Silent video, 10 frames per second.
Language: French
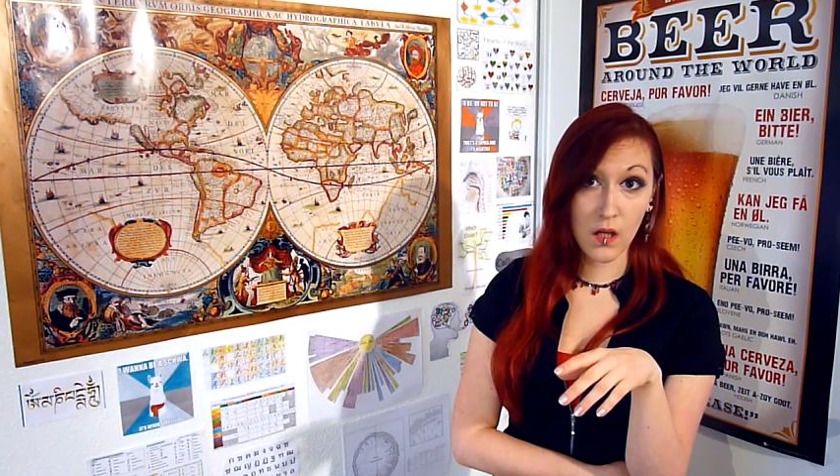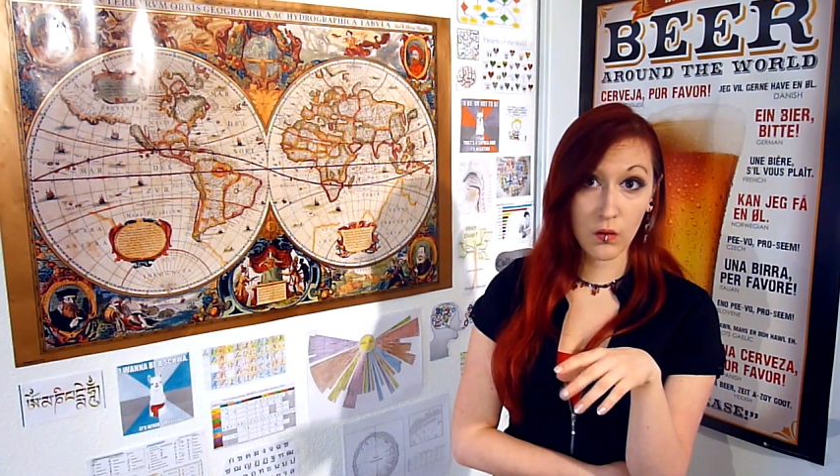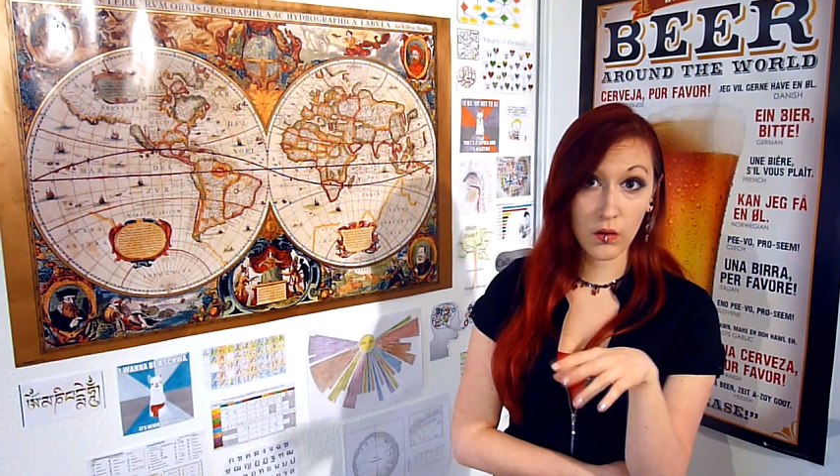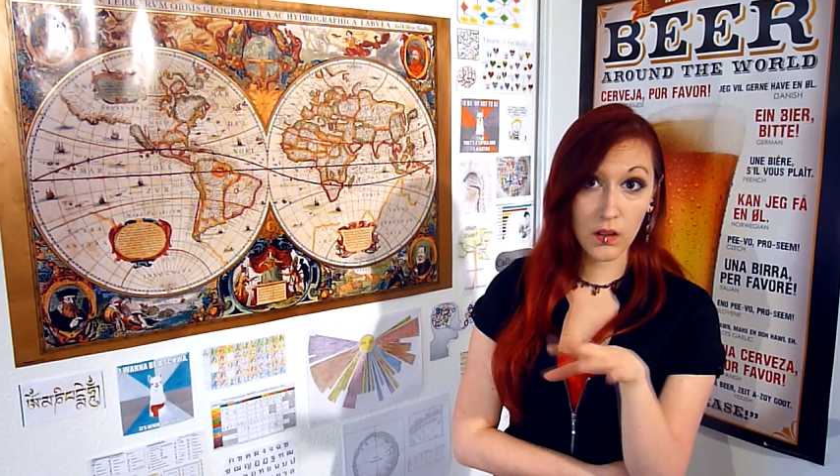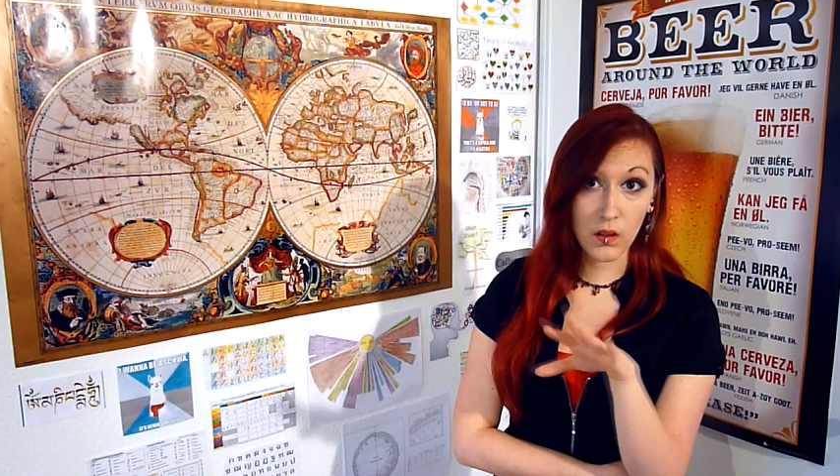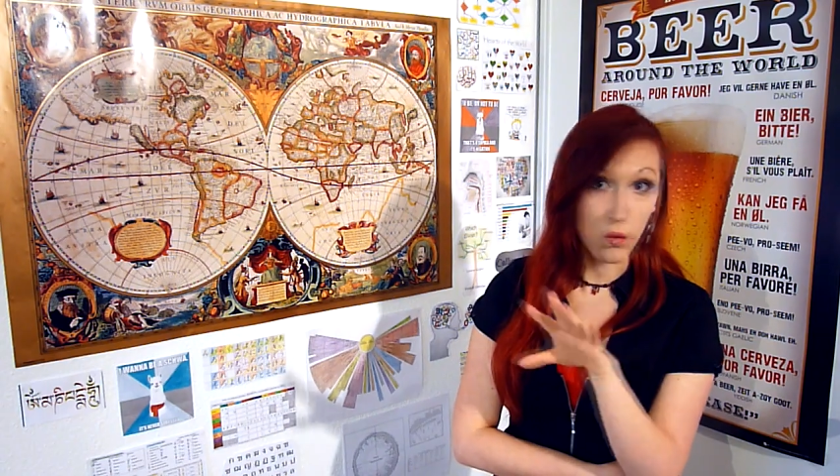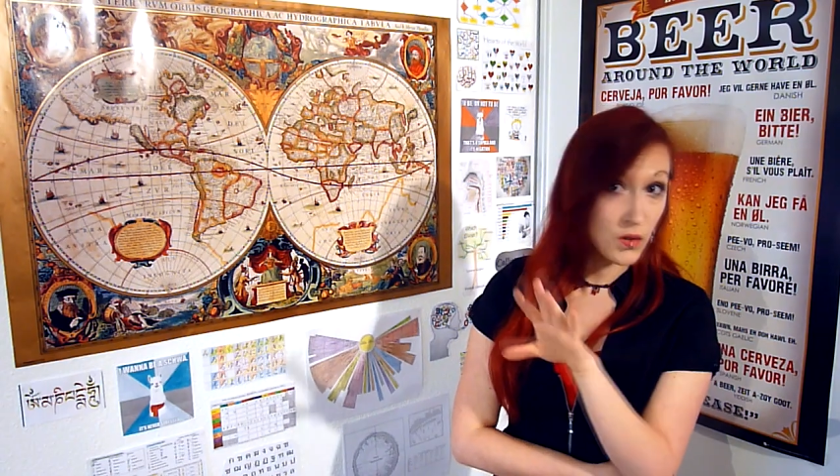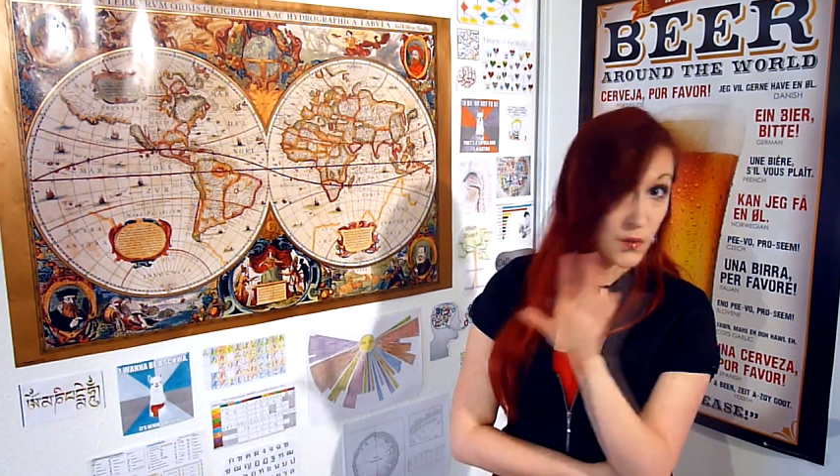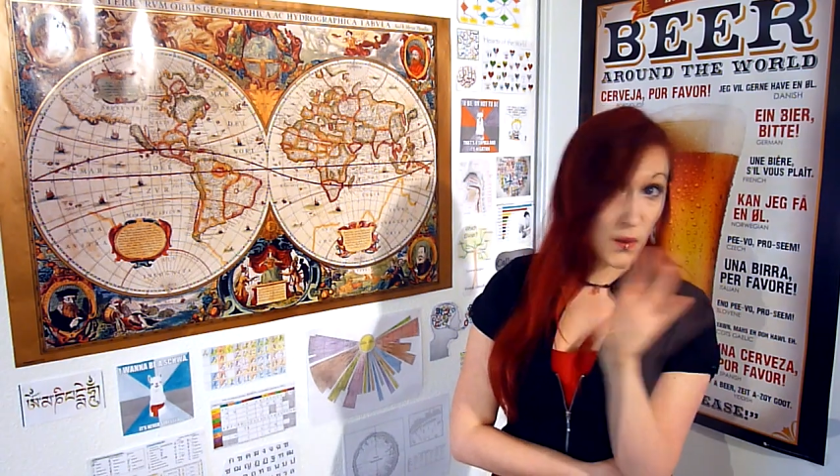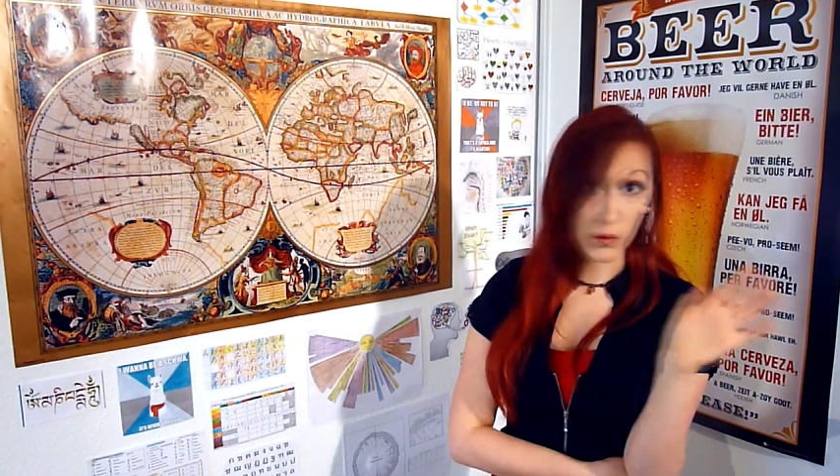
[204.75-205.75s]
à l'anglais, euh,
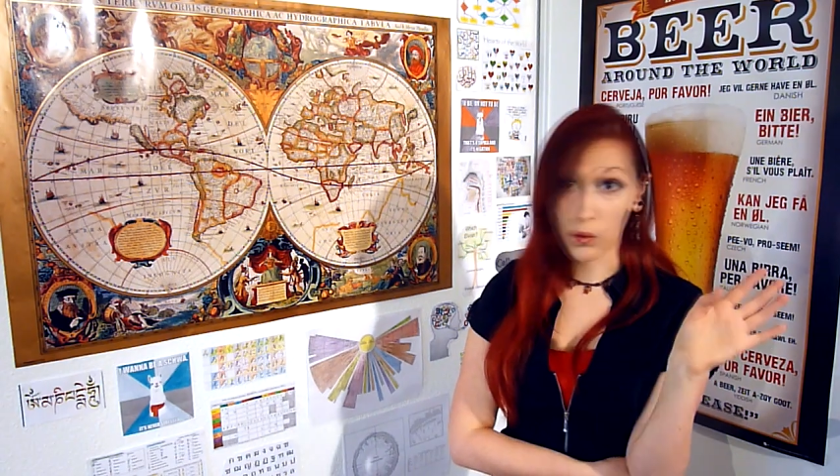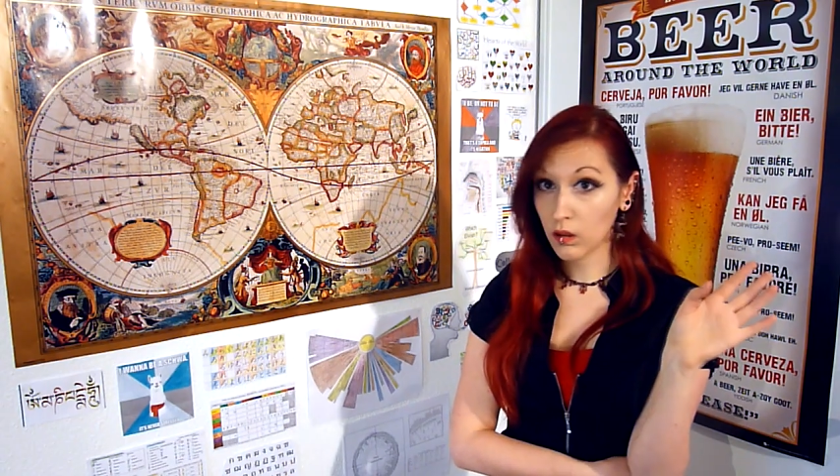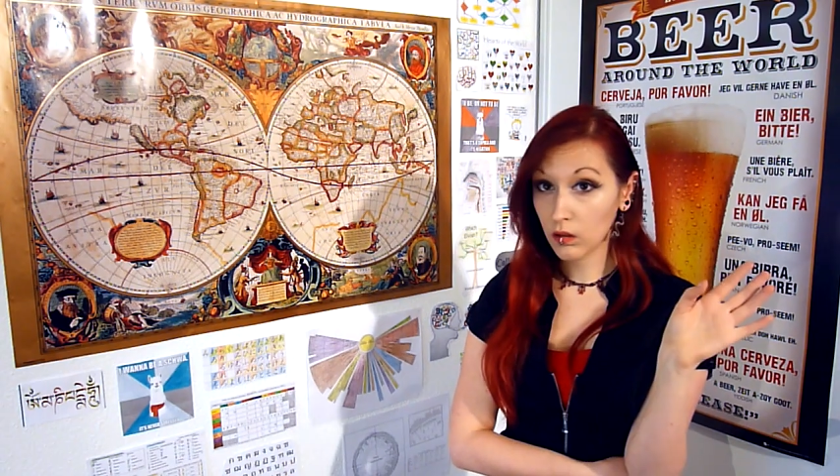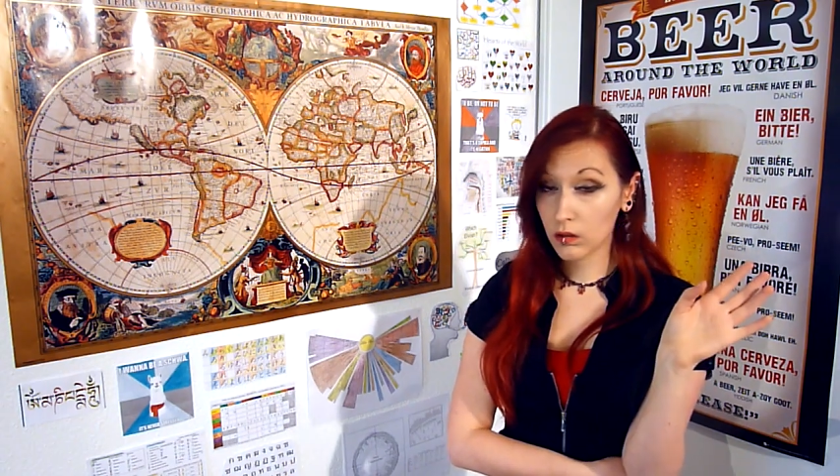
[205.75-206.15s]
il se passe quoi